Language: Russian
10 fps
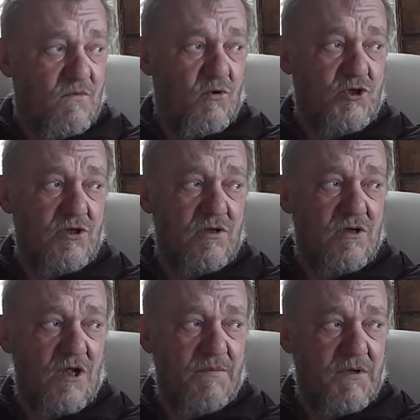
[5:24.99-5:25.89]
Очень
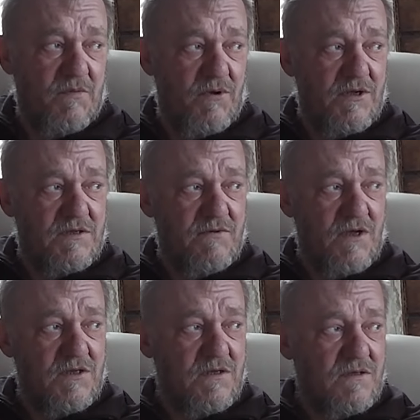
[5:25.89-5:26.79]
крепкие были
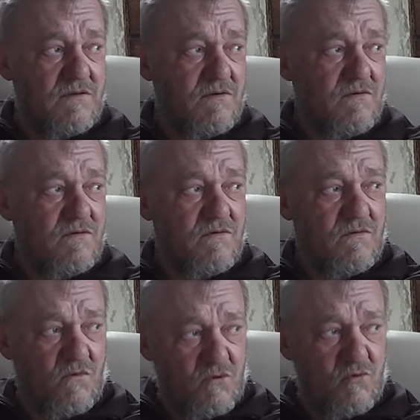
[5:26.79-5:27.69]
связи Э,
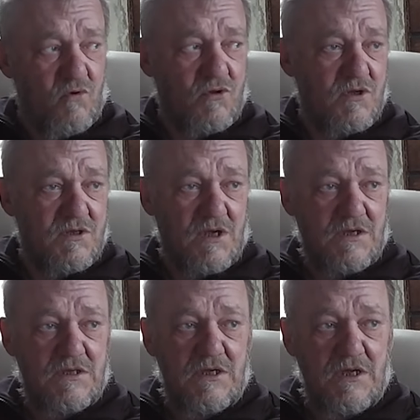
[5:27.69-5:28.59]
культурные с
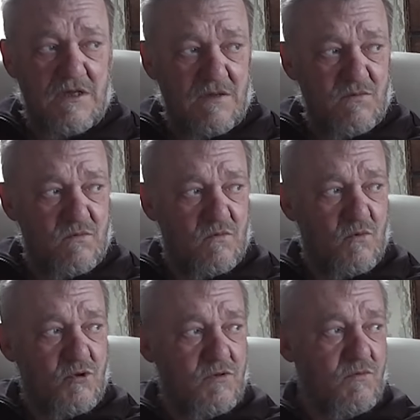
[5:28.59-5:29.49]
России, там
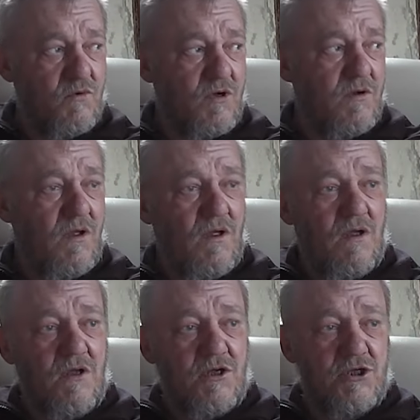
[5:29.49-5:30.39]
очень много
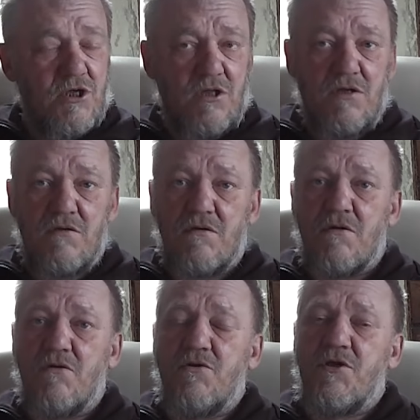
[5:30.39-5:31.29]
жило
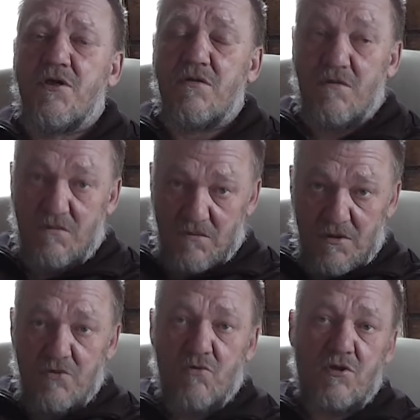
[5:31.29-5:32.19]
людей,
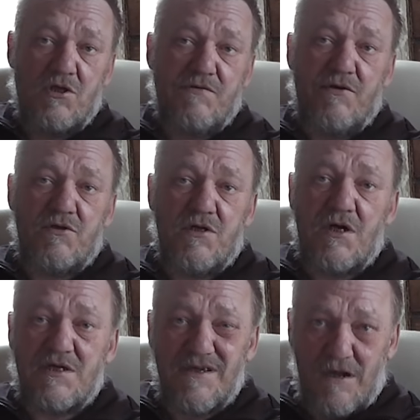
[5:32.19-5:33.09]
которые называются себя
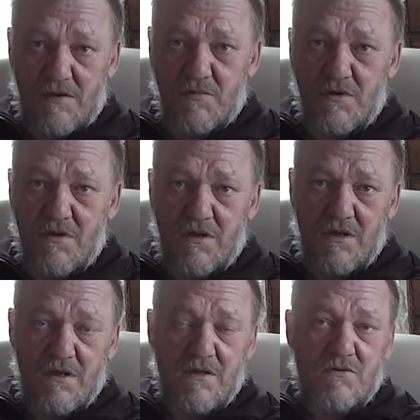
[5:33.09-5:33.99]
хазарами,
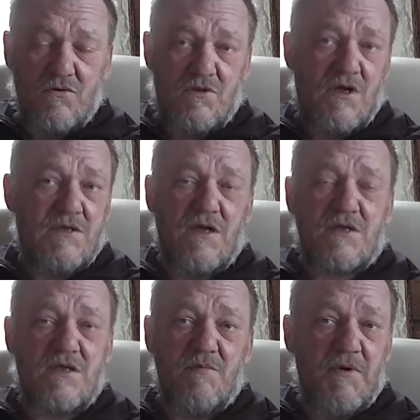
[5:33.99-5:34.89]
mm-hmm. то есть
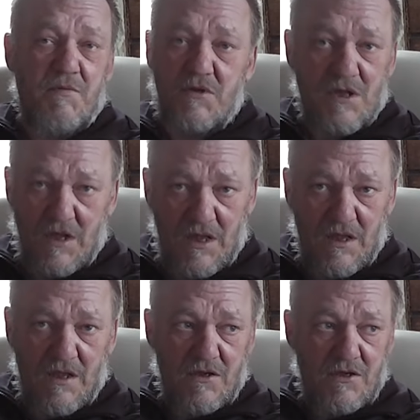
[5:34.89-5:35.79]
хазарские племена.
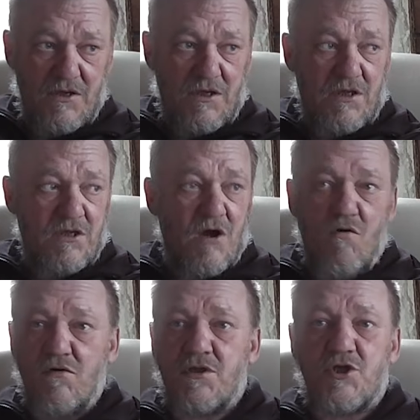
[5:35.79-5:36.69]
И они
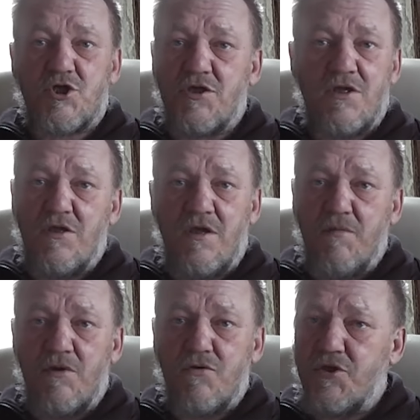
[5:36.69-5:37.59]
никакого отношения не
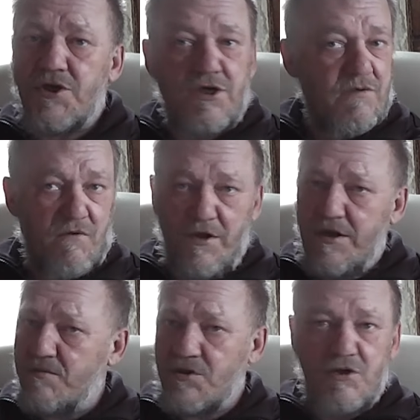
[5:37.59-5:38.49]
имеют ни к
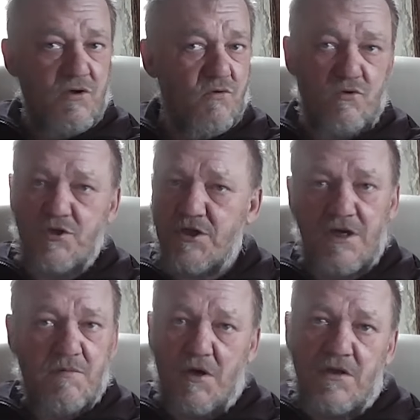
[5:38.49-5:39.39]
евреям, ни
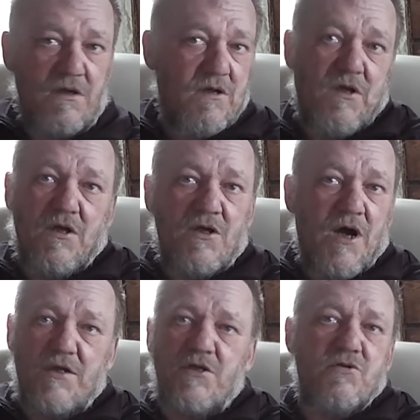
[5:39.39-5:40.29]
иудеям. Они, ни,
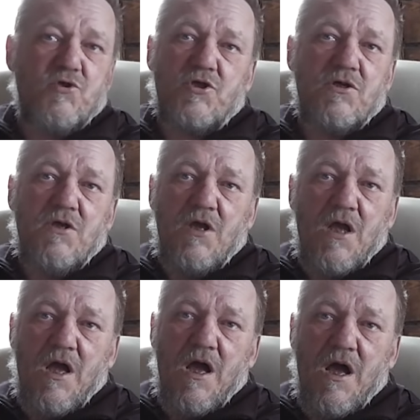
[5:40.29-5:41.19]
они ни тоже...
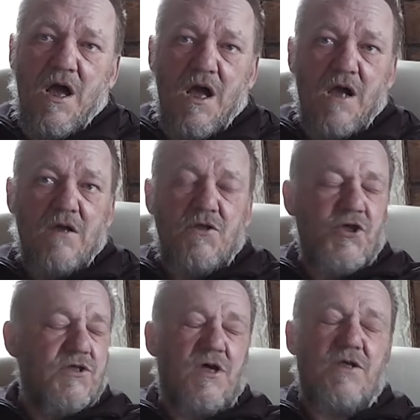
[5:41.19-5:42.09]
хазарскому канату?
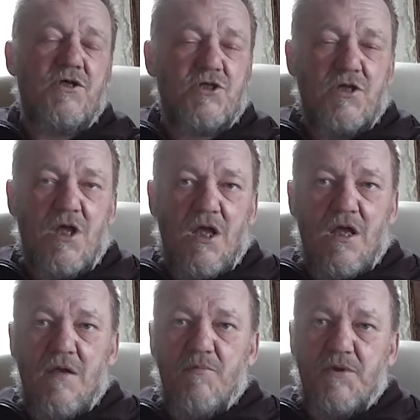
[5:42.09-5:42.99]
Нет, конечно.
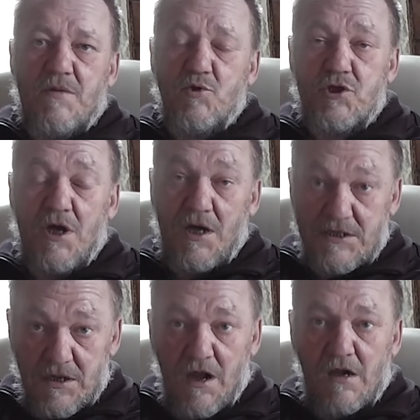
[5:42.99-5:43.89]
Потому что
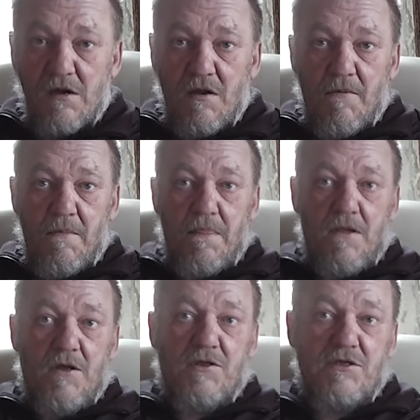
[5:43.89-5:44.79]
хазар
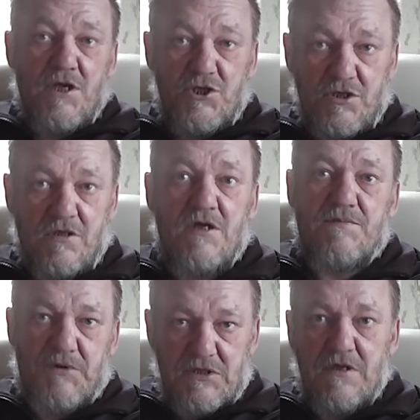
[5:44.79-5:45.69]
это значит
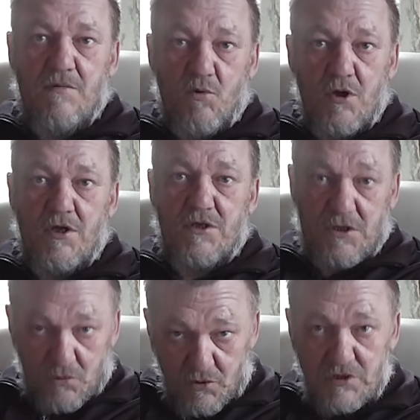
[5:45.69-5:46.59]
Каспийское море. Это
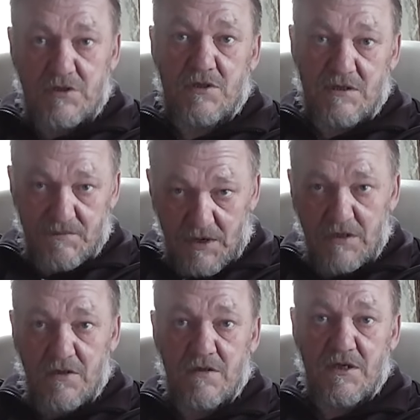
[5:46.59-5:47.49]
одно из
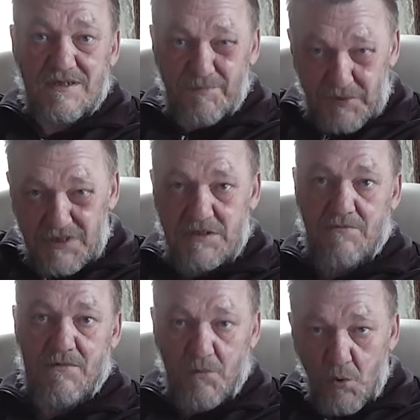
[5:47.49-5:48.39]
названий
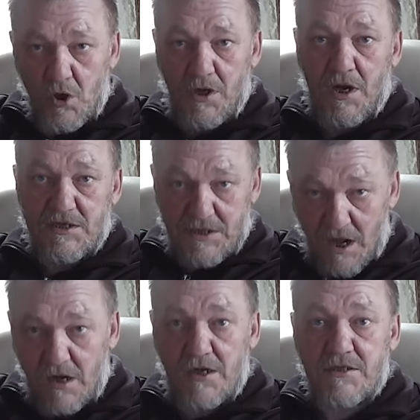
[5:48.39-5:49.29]
Каспийского моря.
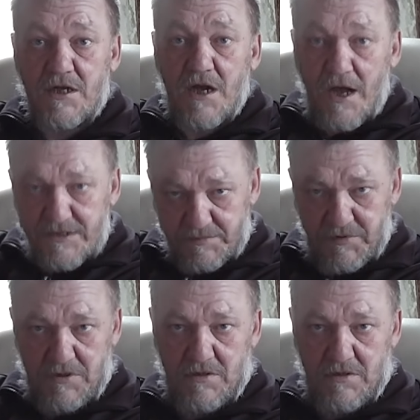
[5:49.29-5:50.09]
Хазар – это Каспий.